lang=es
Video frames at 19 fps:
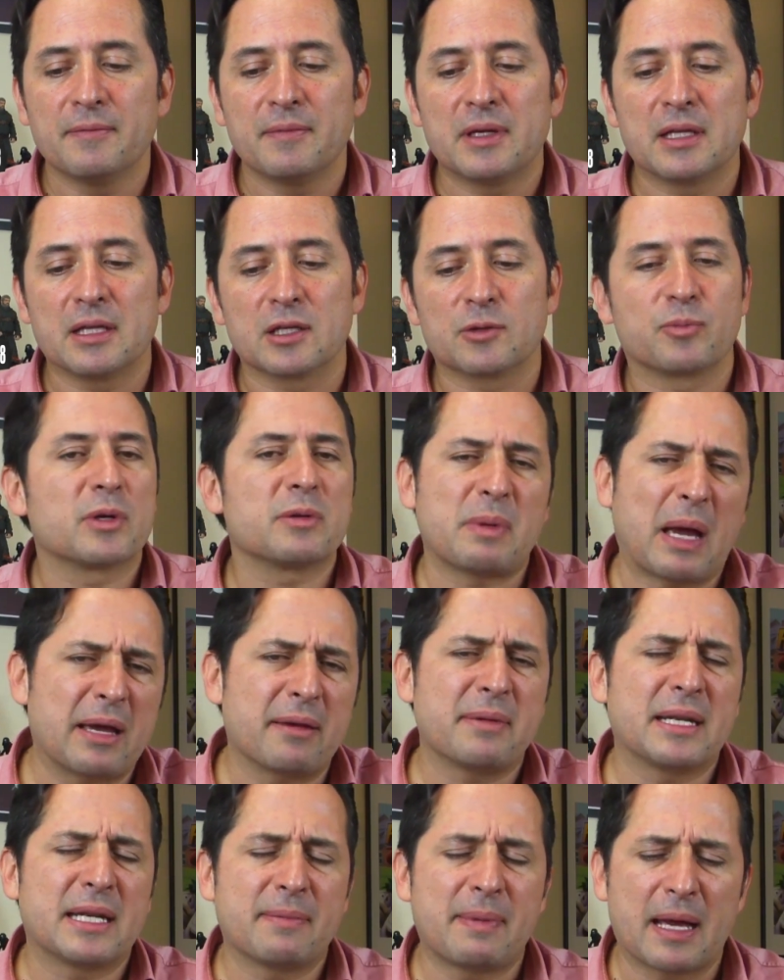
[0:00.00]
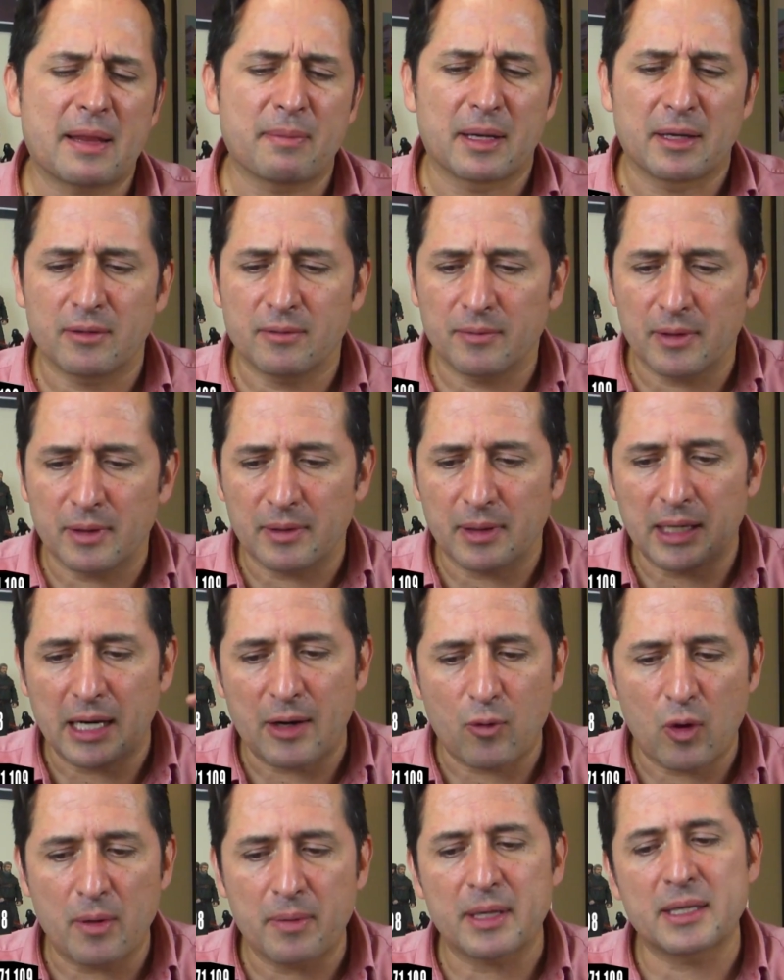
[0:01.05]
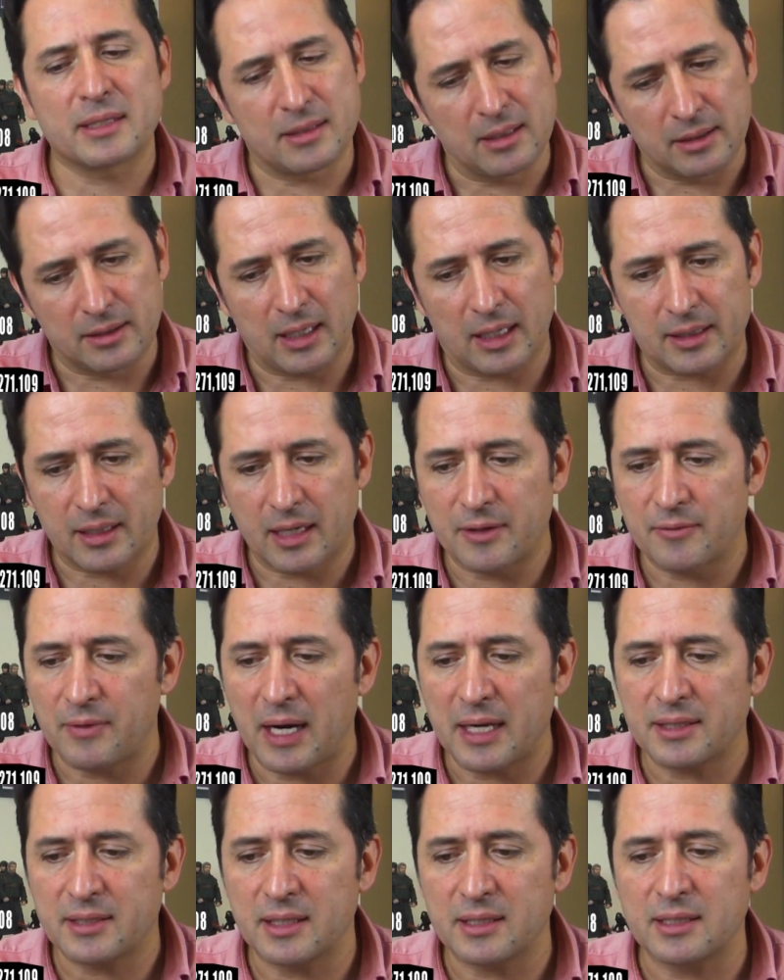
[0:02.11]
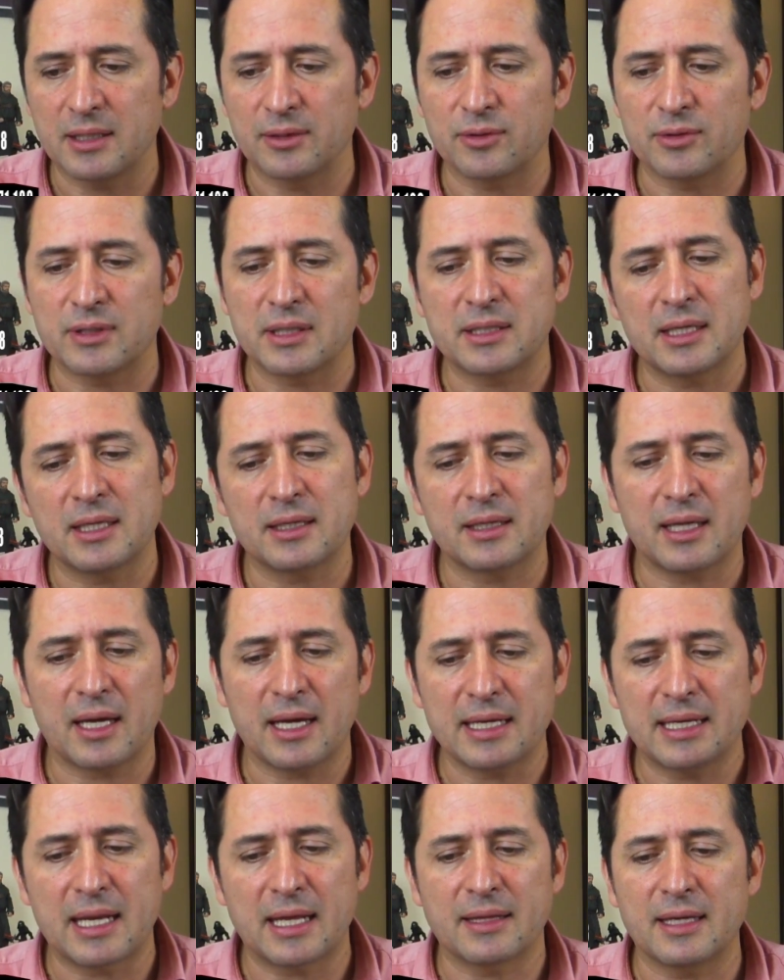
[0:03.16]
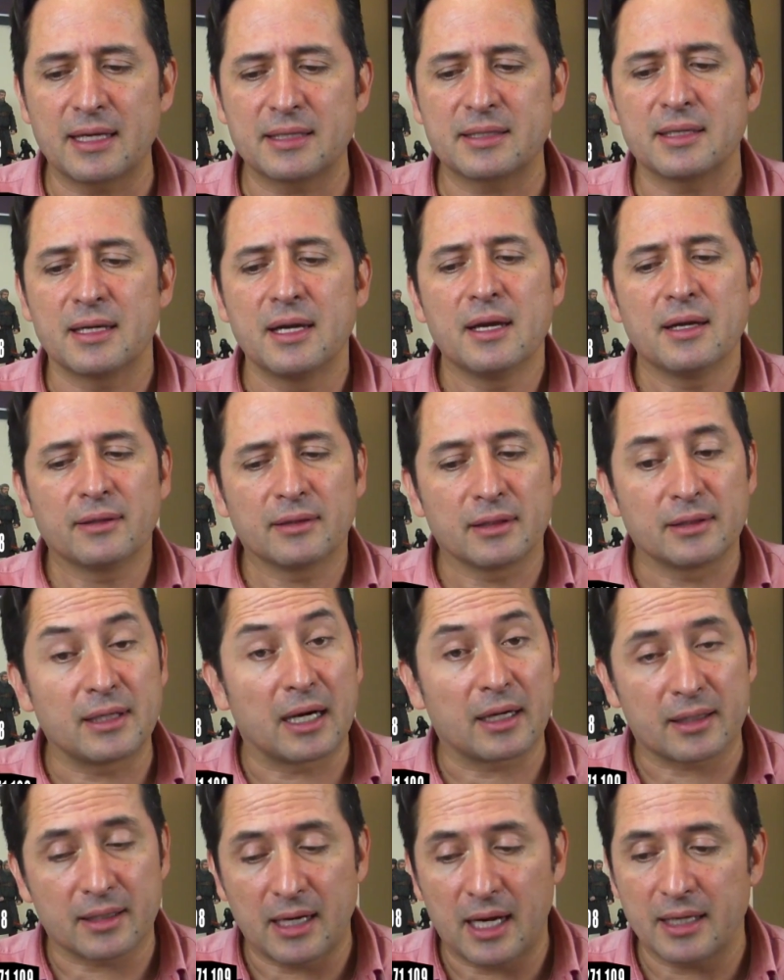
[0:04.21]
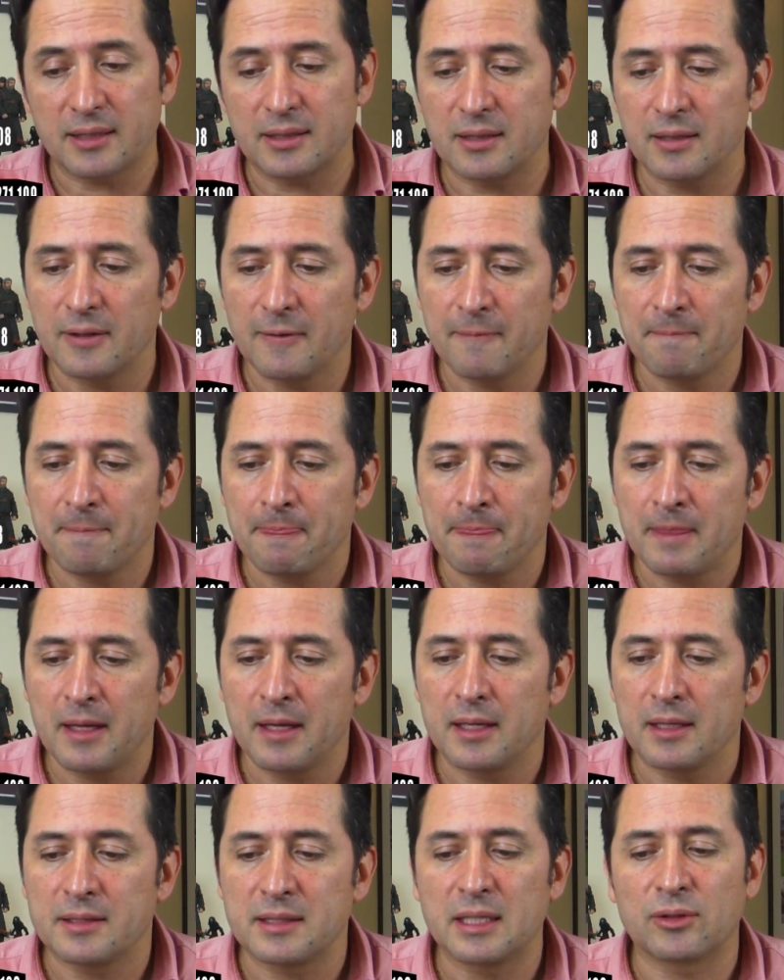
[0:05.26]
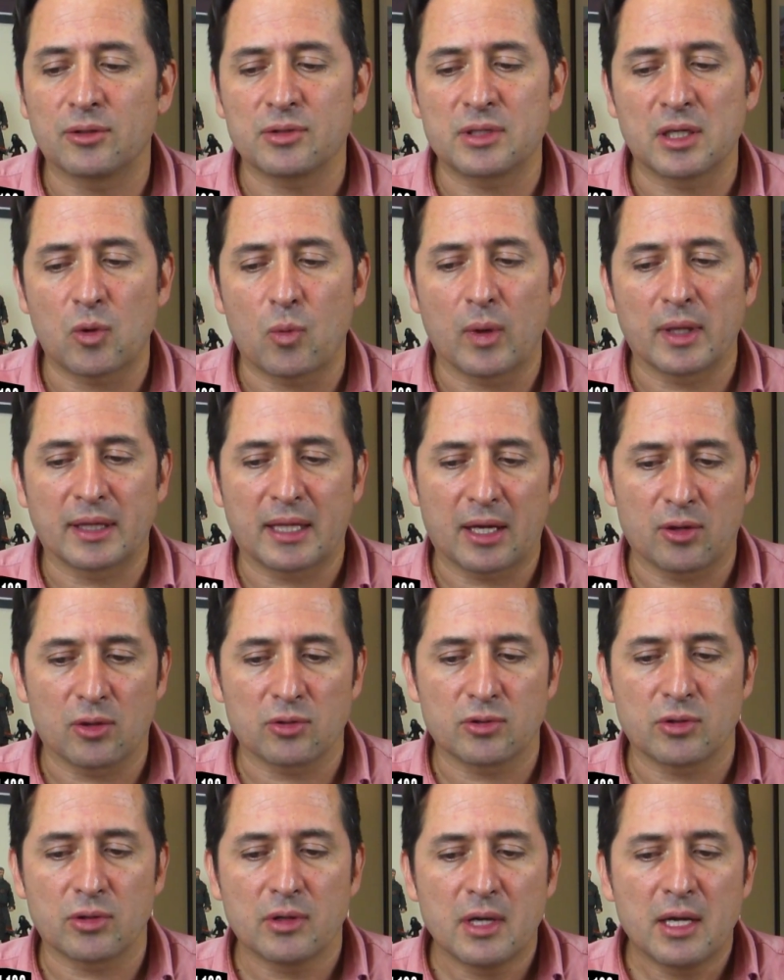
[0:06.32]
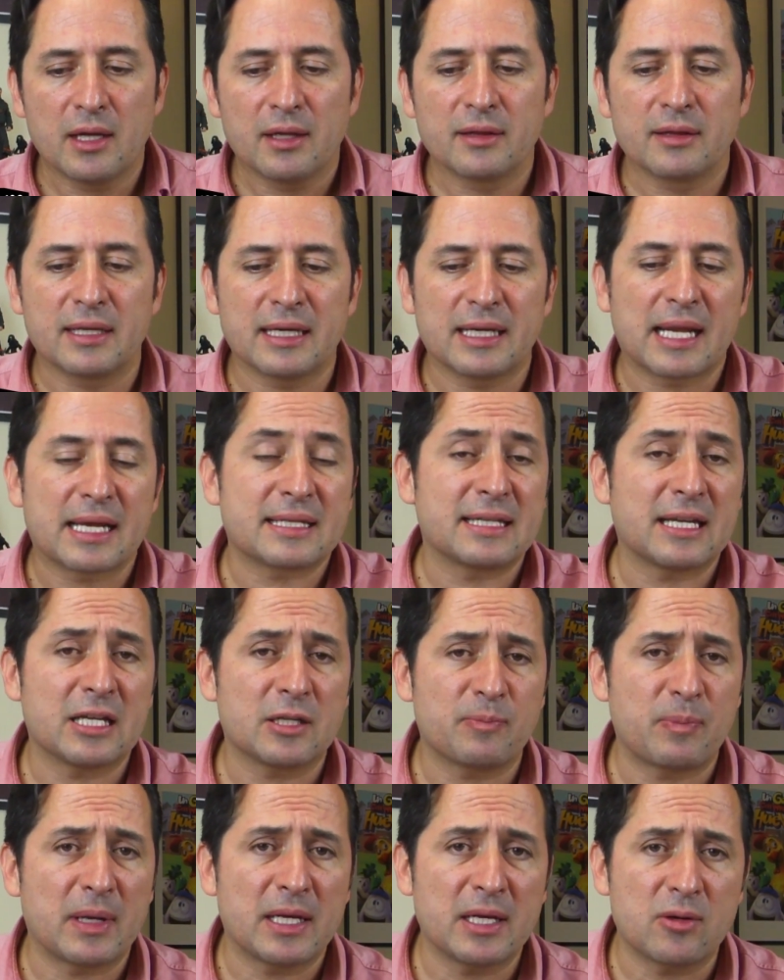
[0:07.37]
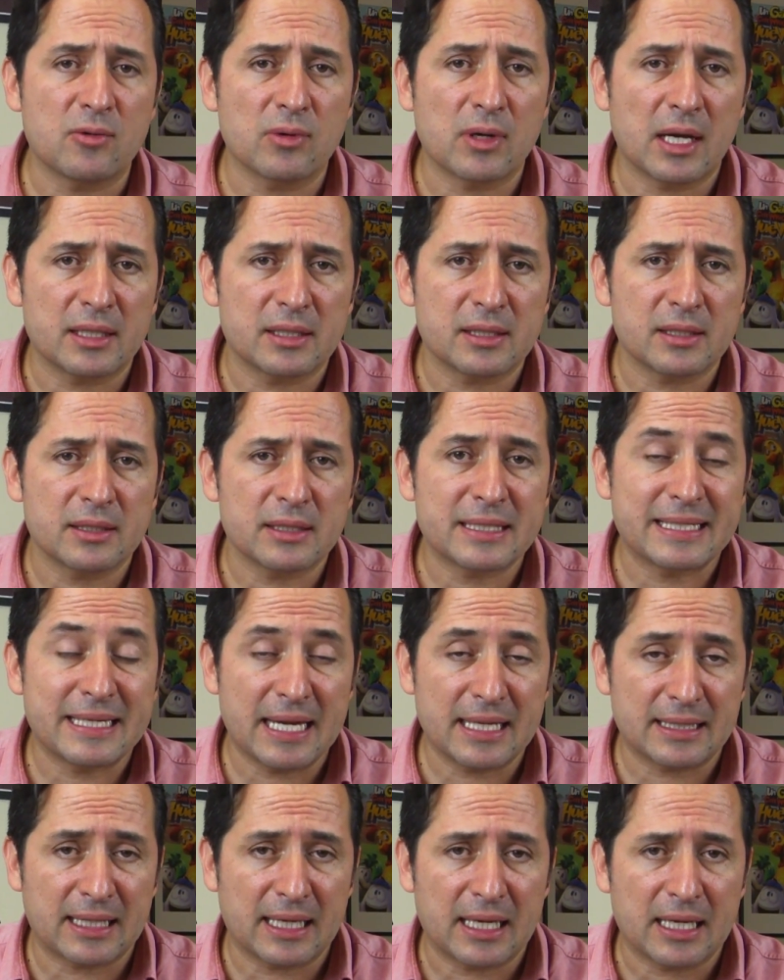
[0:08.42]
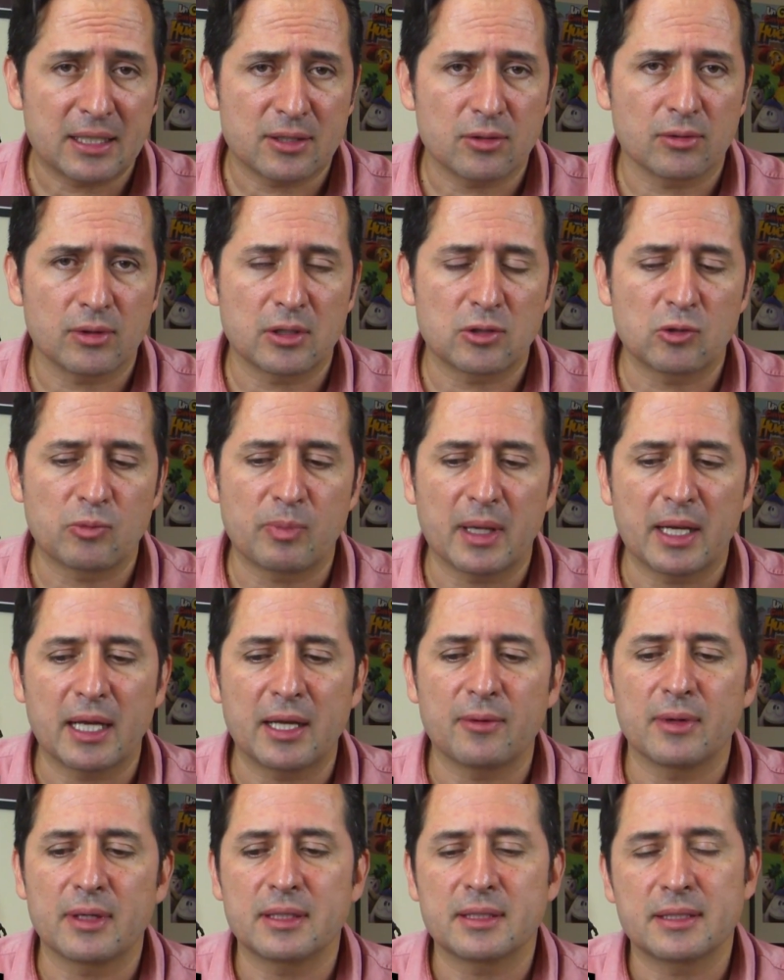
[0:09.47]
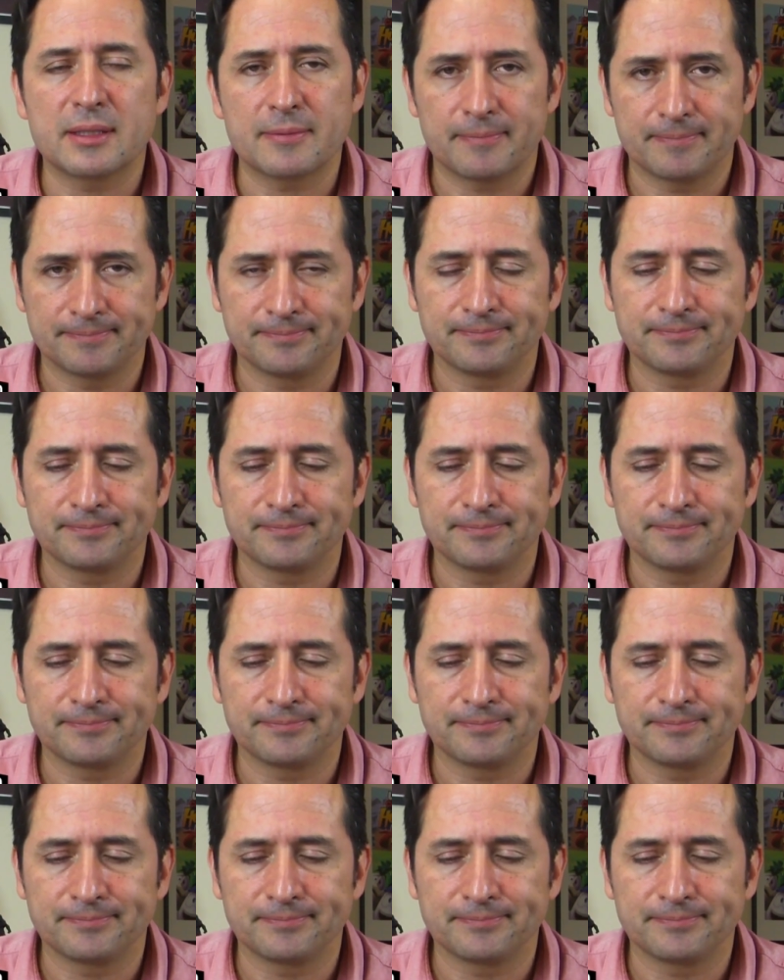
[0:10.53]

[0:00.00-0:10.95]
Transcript: Y después, ahí viene Batman, ¿no? Eh, la nueve es The Dark Knight Rises, 160. Y la 10, The Dark Knight, 158. Eh, de las 10 películas, siete son de superhéroes.